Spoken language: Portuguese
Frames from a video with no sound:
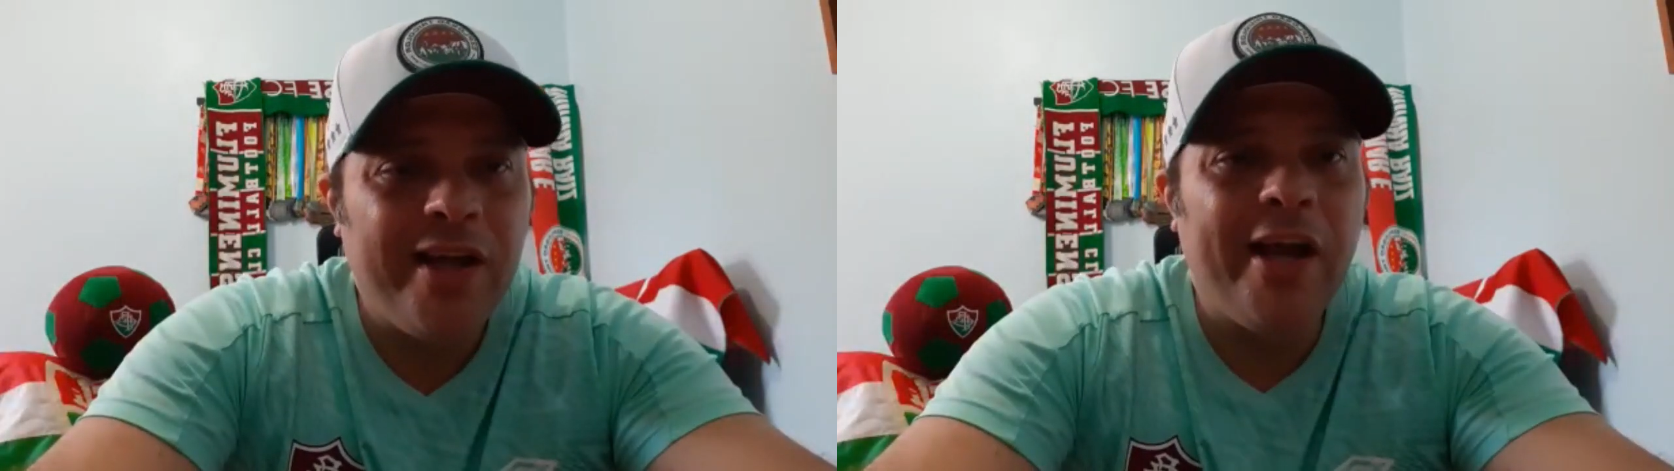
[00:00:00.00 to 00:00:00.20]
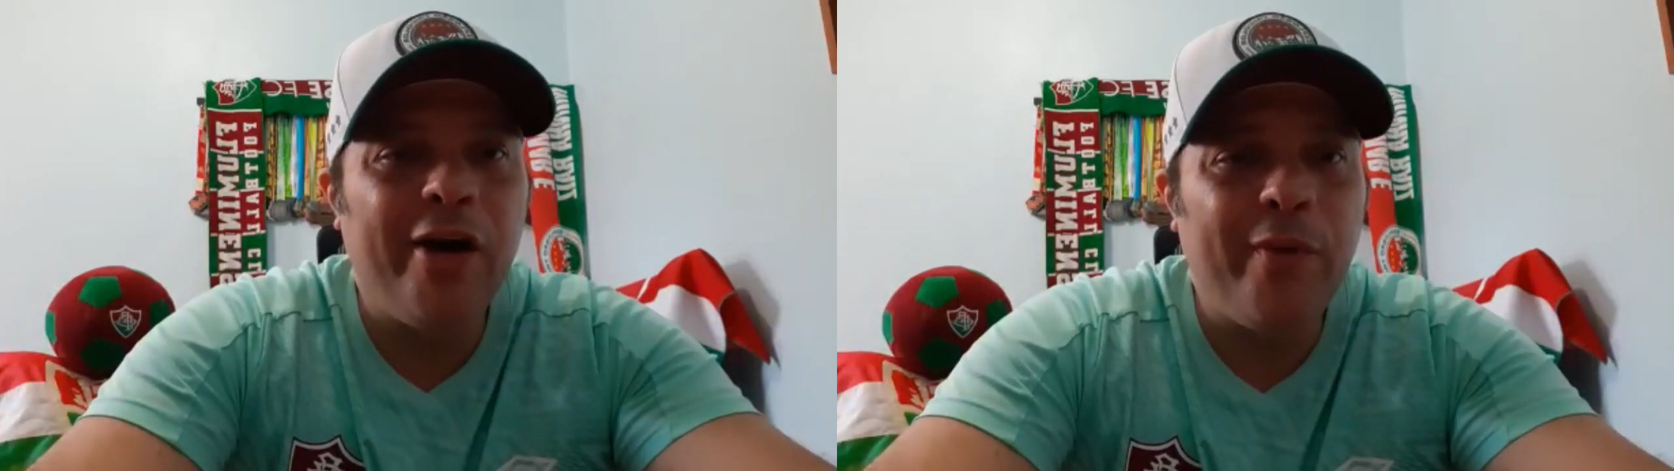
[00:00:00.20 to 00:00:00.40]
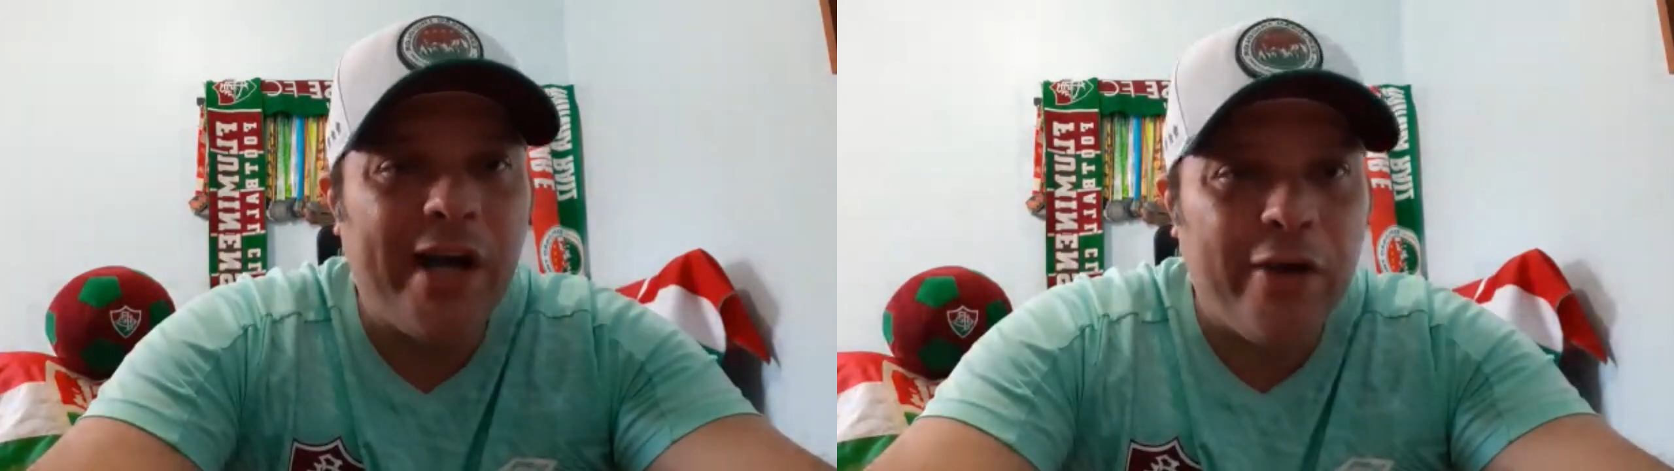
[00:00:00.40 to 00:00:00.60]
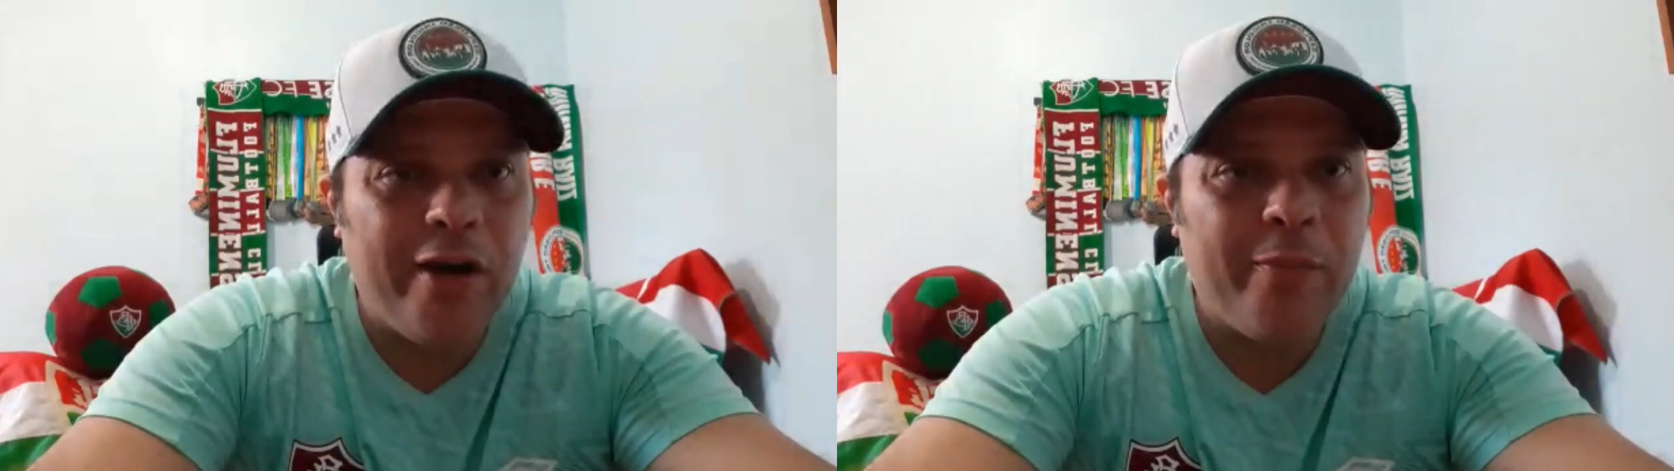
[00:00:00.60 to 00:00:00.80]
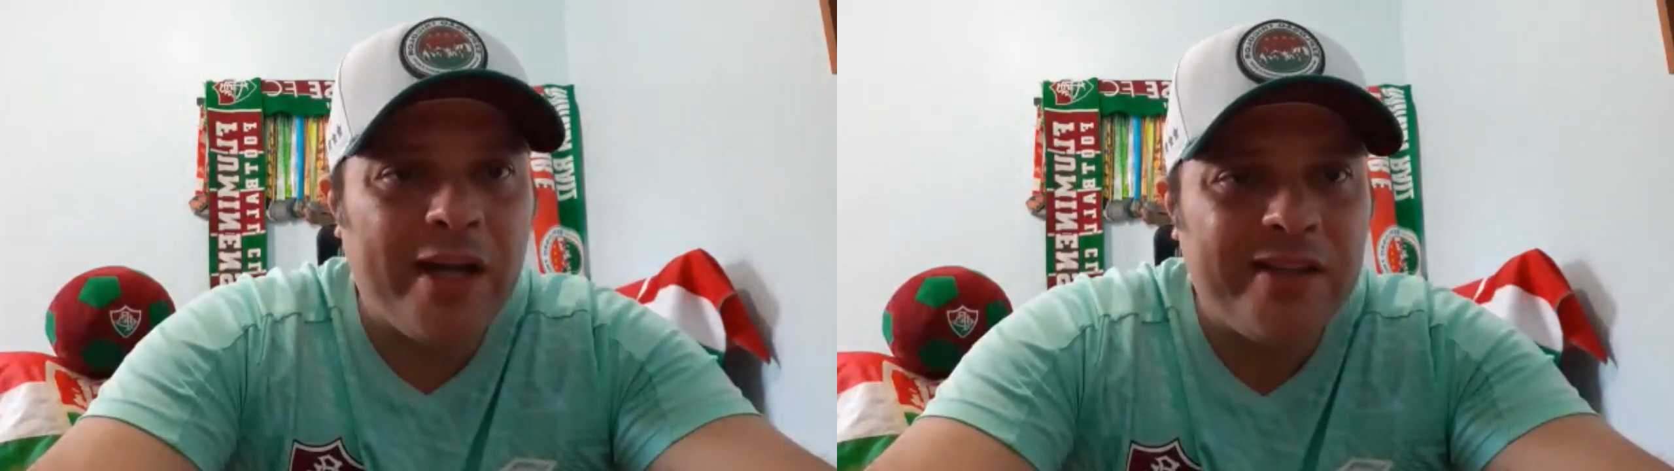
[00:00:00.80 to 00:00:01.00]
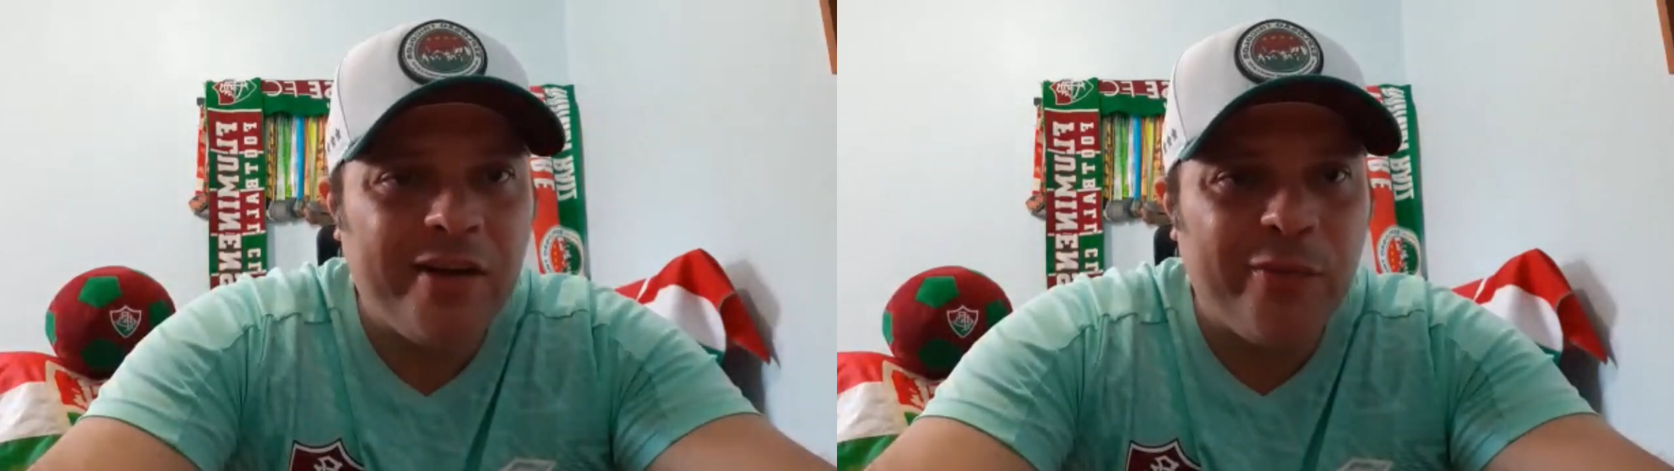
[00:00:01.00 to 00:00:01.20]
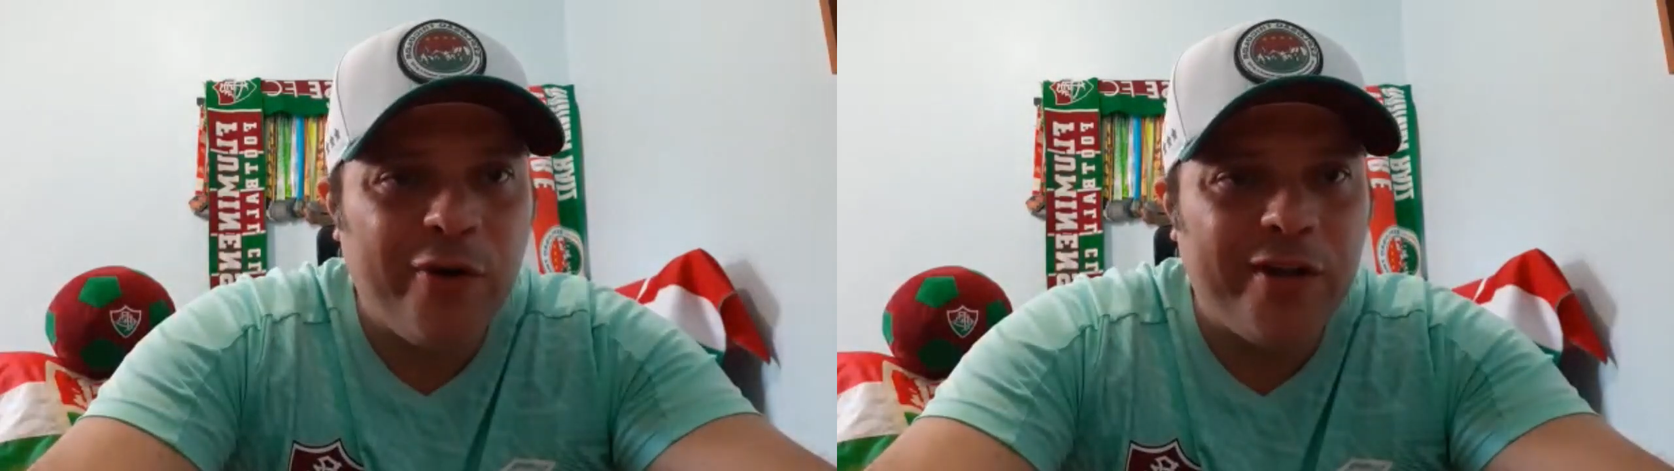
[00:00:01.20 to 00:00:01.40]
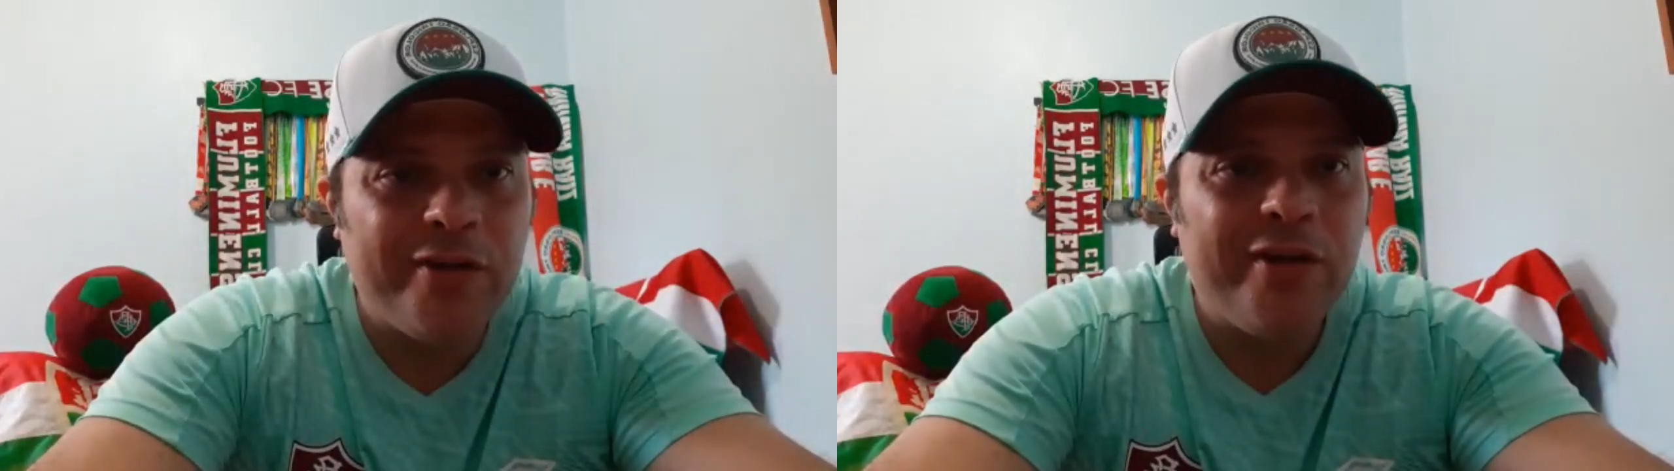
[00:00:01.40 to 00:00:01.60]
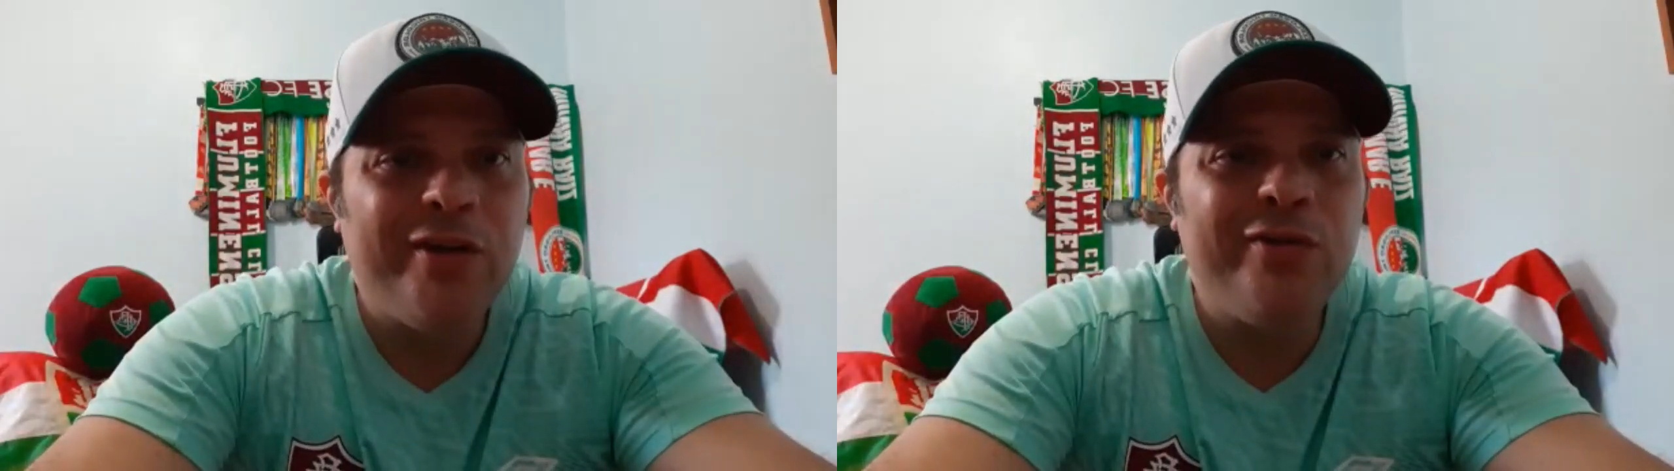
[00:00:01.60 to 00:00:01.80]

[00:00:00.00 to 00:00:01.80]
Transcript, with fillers: é o maior patrimônio